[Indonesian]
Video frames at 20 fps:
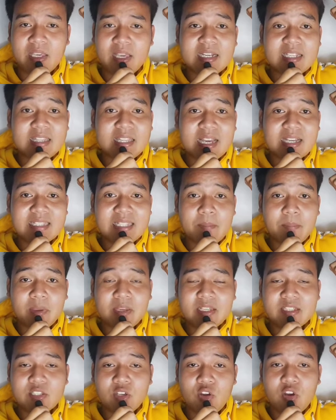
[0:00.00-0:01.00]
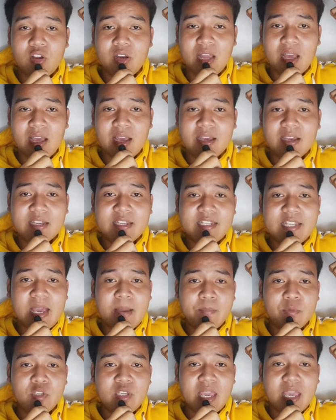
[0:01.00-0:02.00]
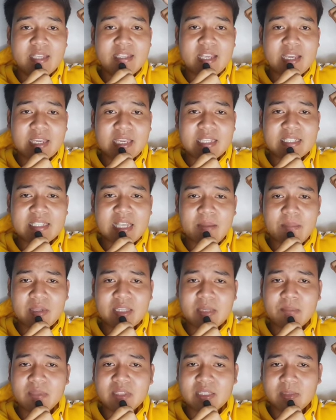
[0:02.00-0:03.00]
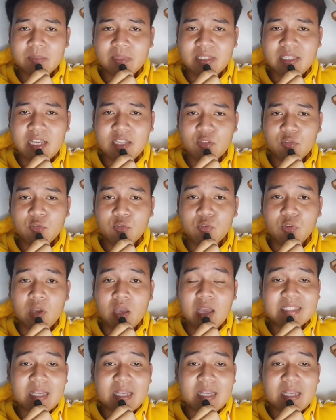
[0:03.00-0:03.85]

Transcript: Ketika sampai di sekolah, dia pun diejekin sama temen-temennya tuh.